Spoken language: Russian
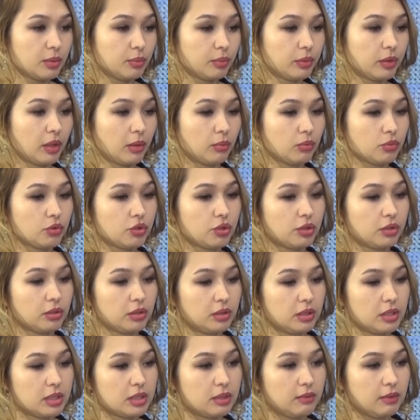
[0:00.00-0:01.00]
потому что
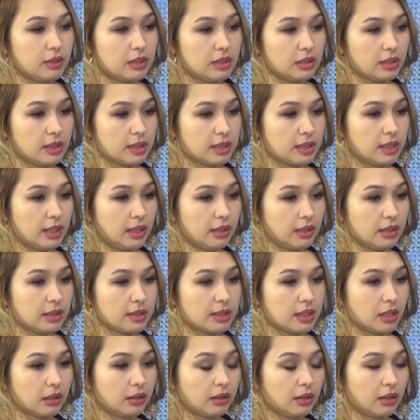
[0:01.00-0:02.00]
действительно здание
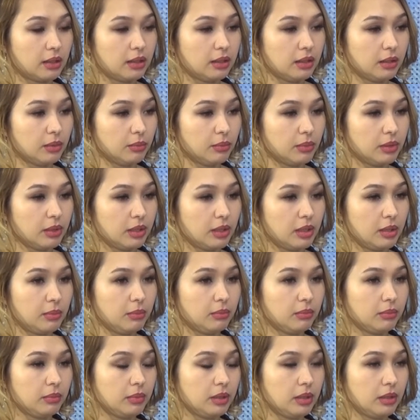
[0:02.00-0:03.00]
закрыто, мы не,
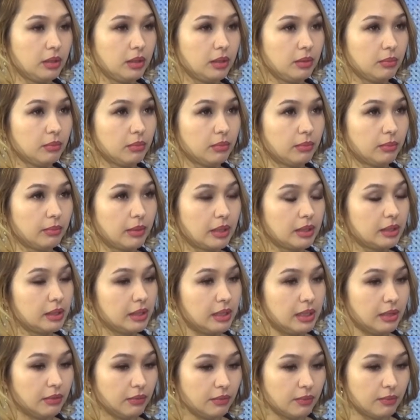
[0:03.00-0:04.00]
не
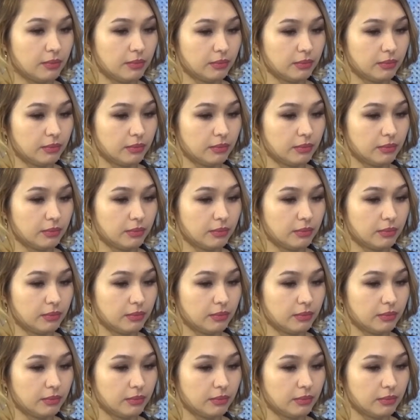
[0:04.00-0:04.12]
могли